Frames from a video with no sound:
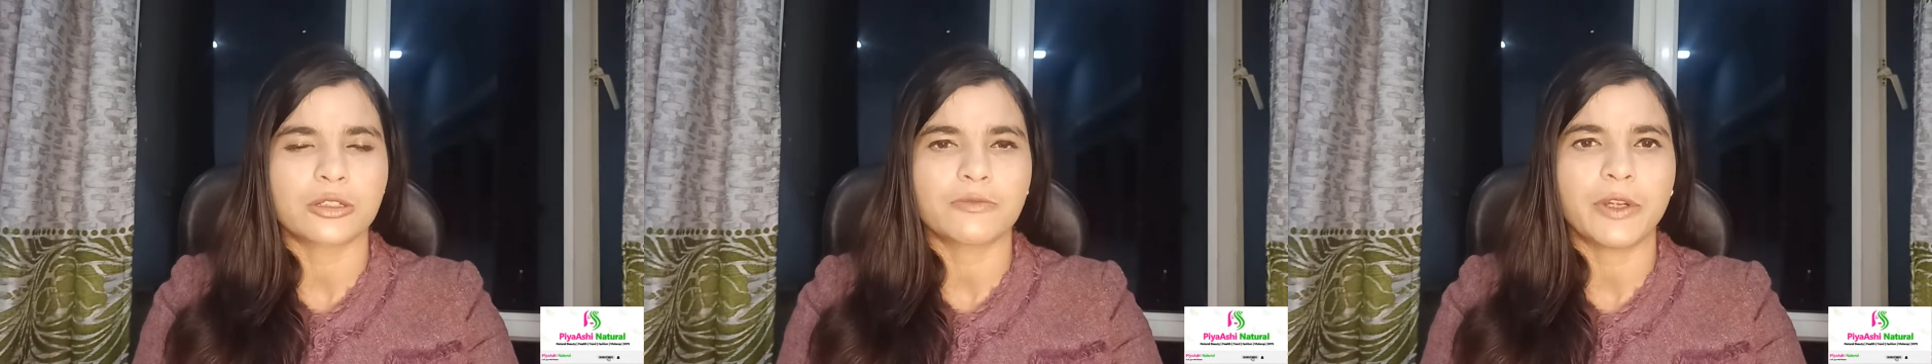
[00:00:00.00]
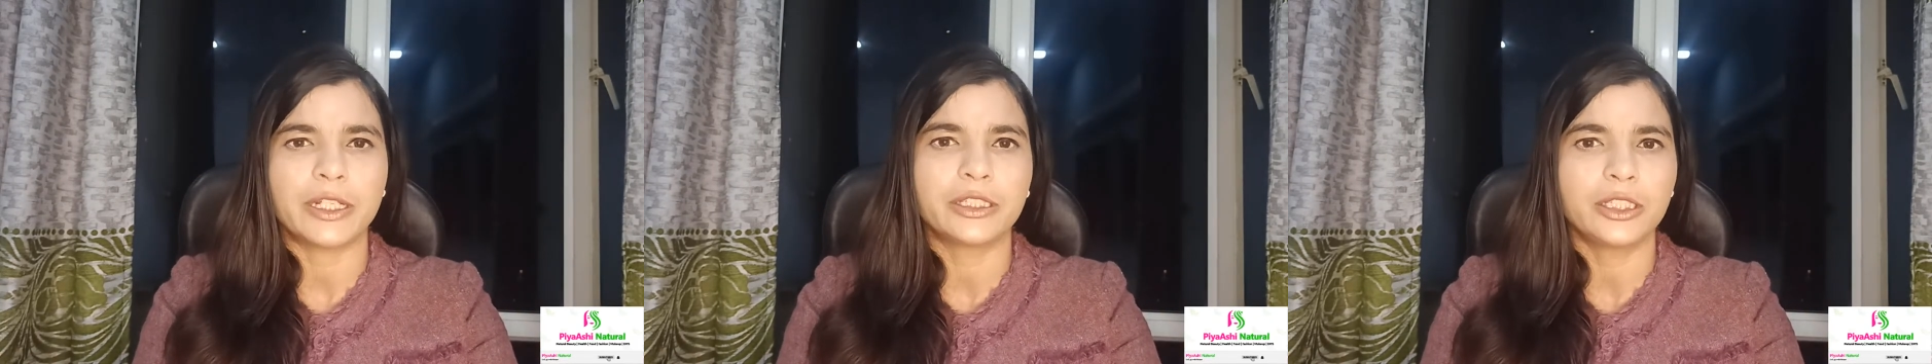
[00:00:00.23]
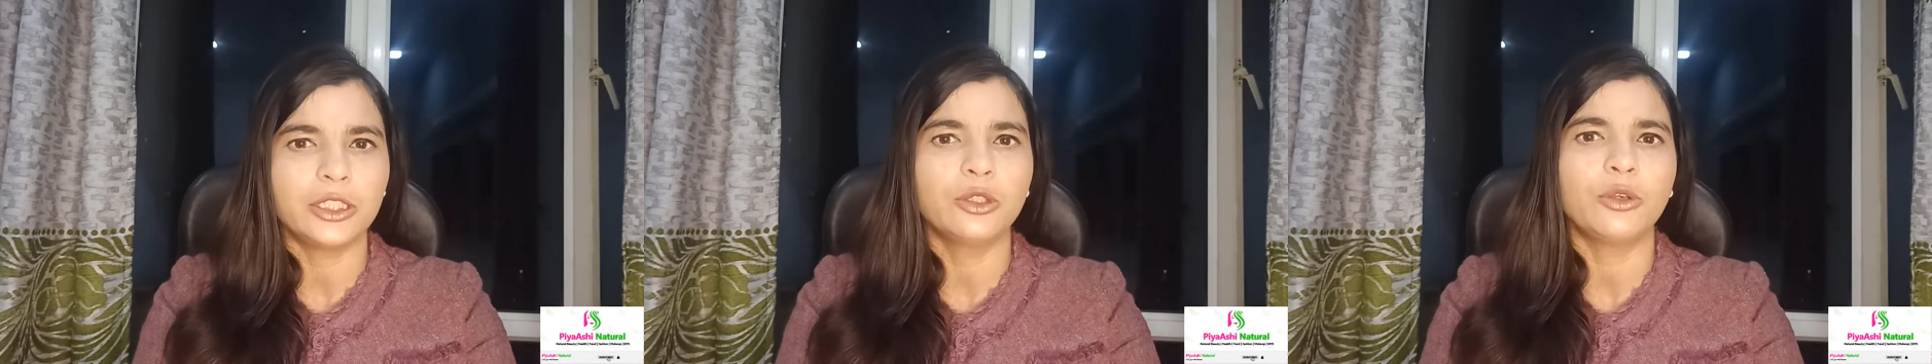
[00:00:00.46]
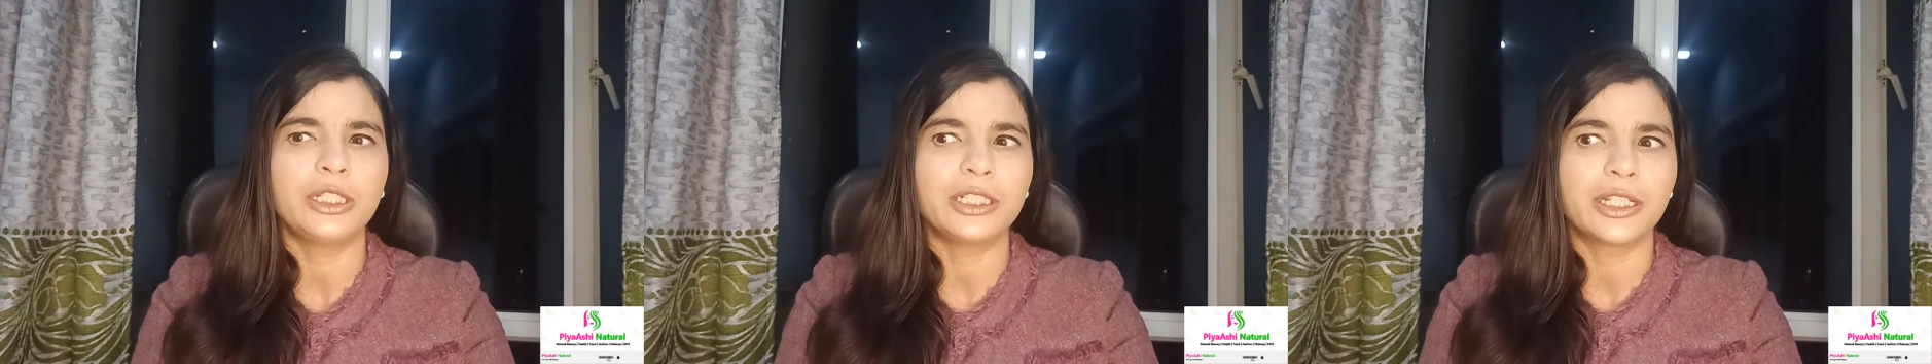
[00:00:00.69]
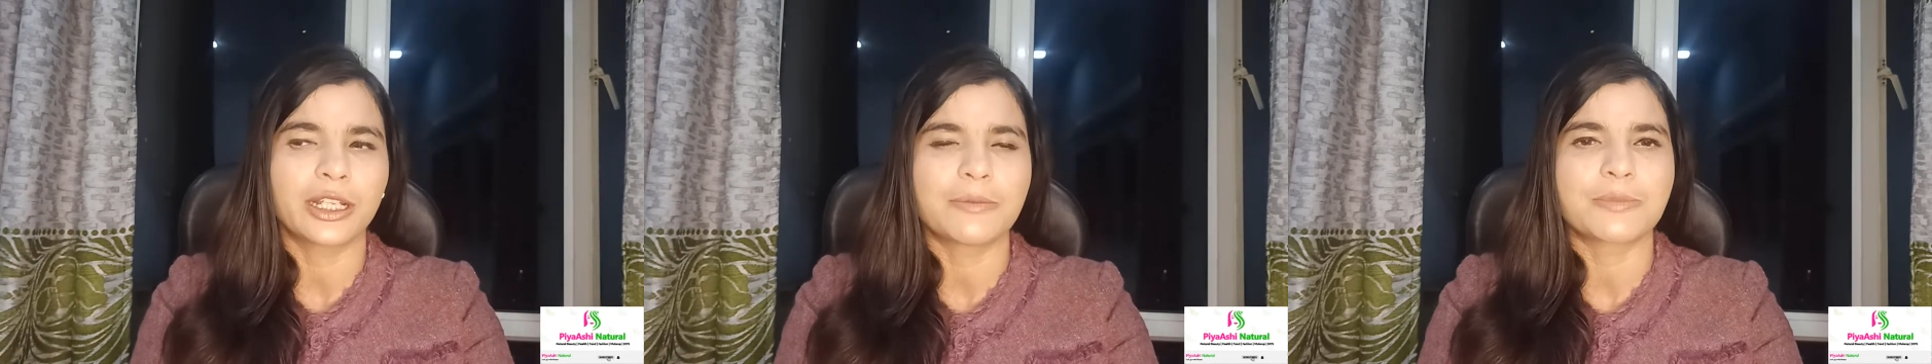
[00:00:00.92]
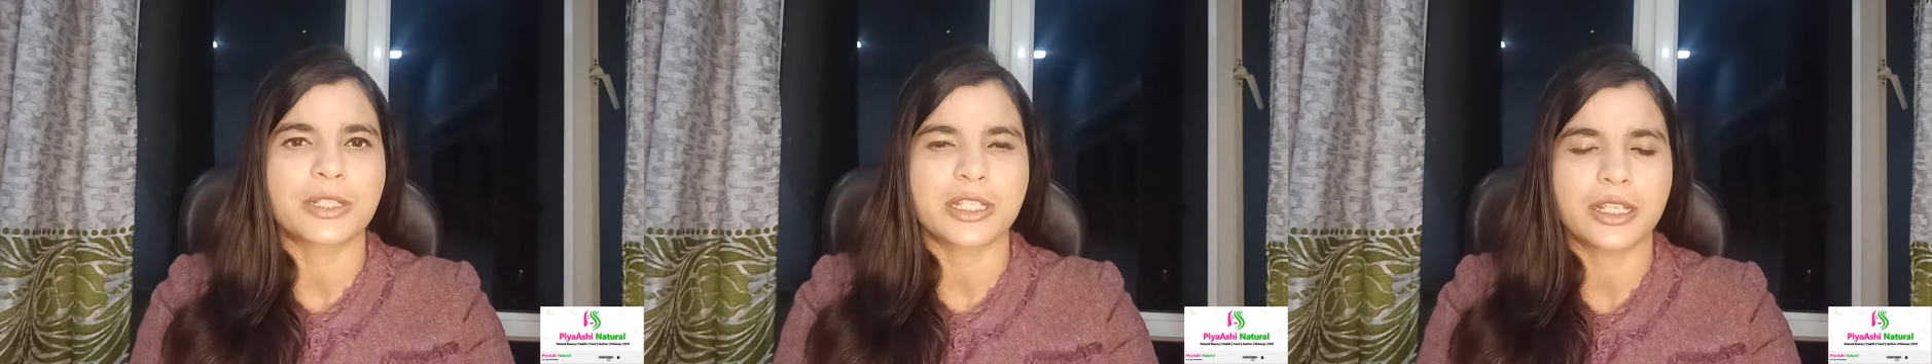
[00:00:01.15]
अजवाइन तीनों ही
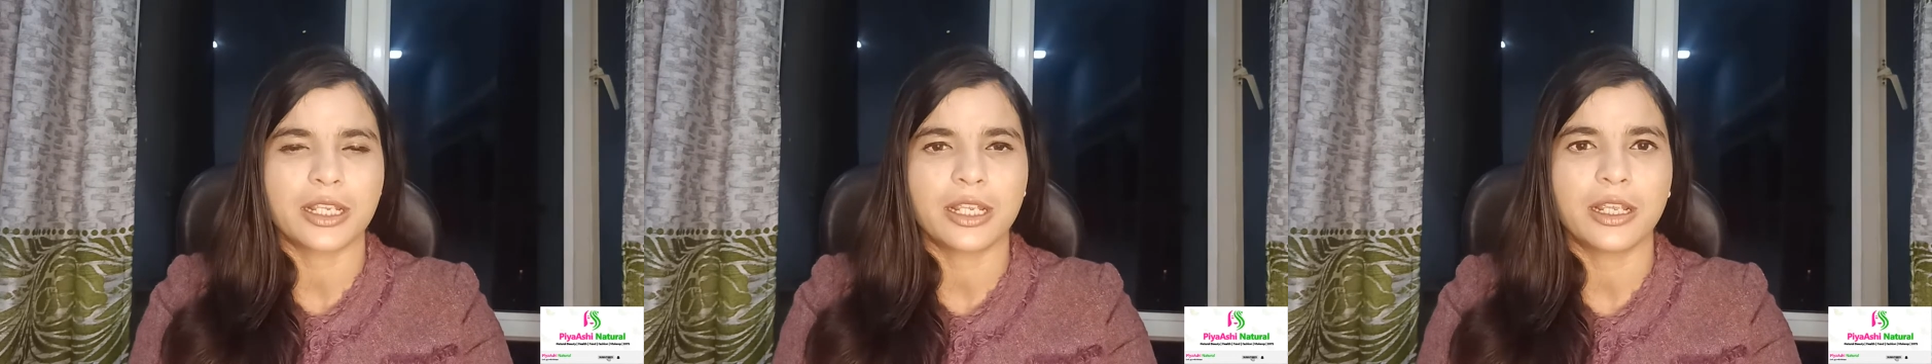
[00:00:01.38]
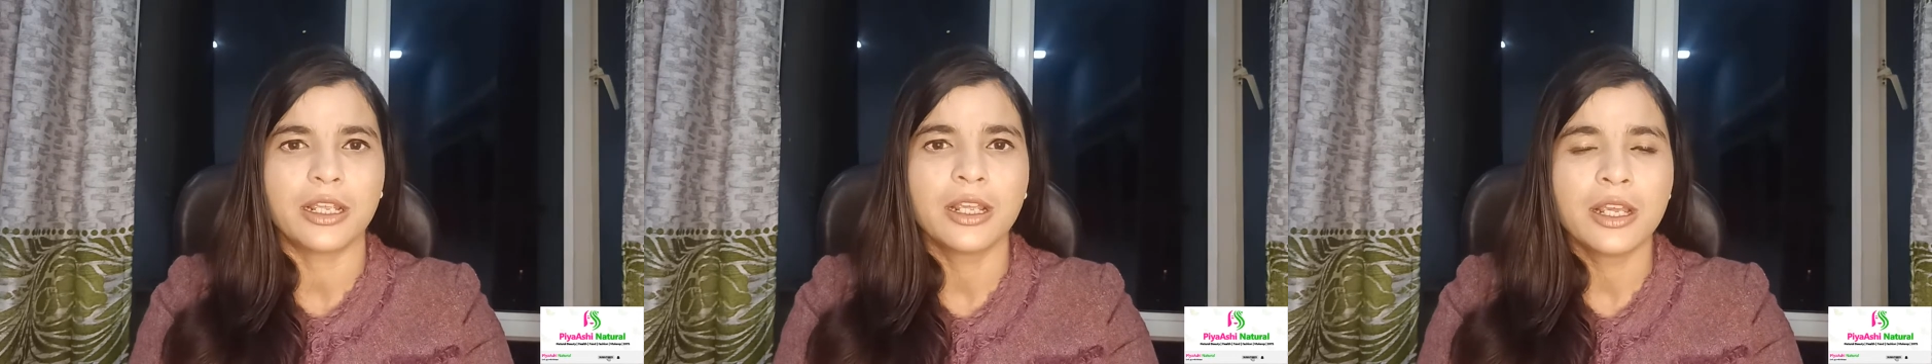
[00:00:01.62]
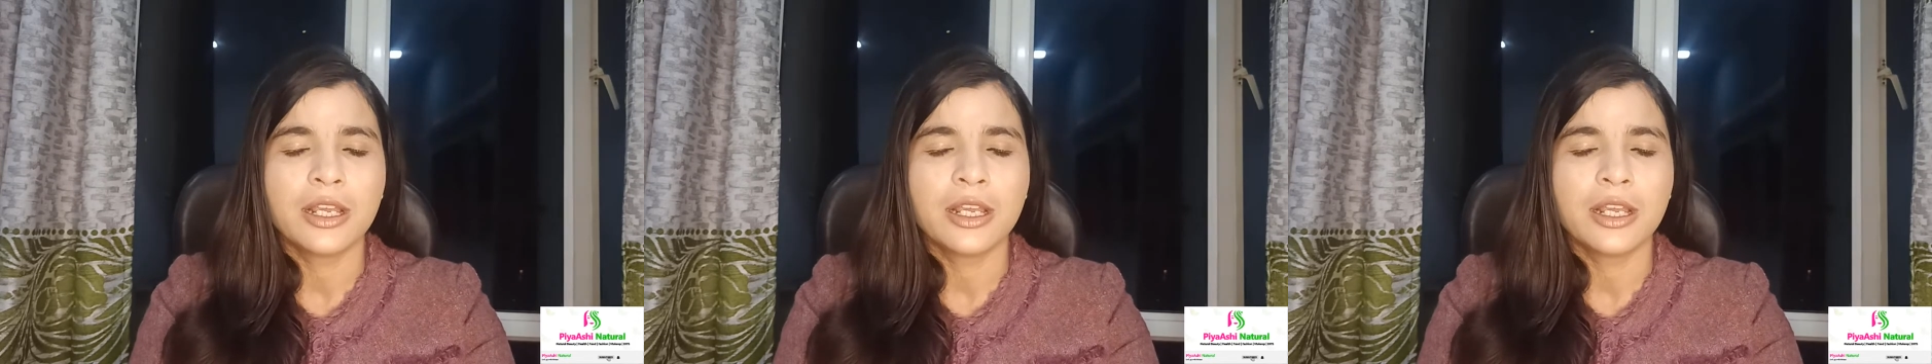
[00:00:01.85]
गर्म चीजें हैं